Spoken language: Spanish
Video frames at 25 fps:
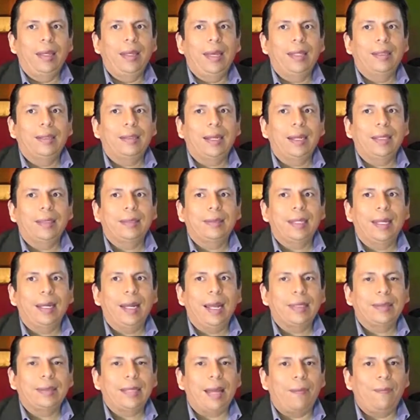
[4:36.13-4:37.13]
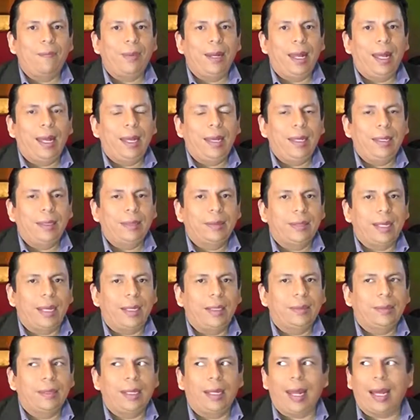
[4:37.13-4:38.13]
Y entre ser asambleísta
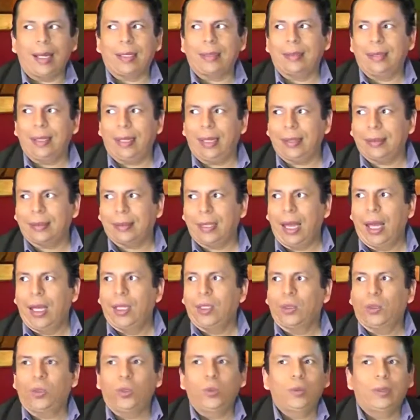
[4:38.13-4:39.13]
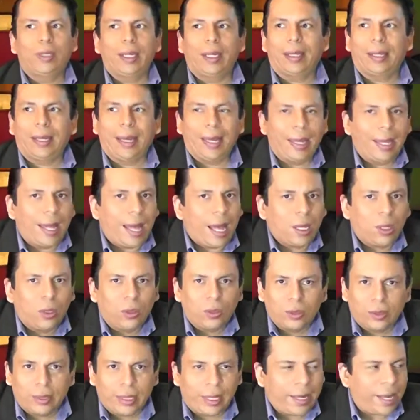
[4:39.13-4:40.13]
y ser actriz, tú te quedas
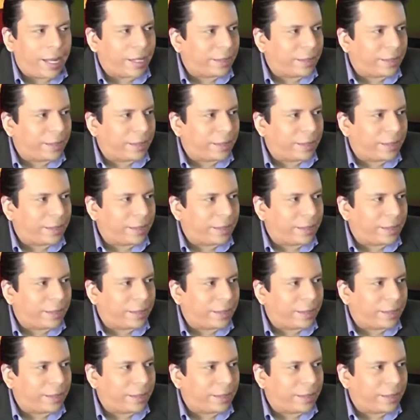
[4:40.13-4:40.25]
con ser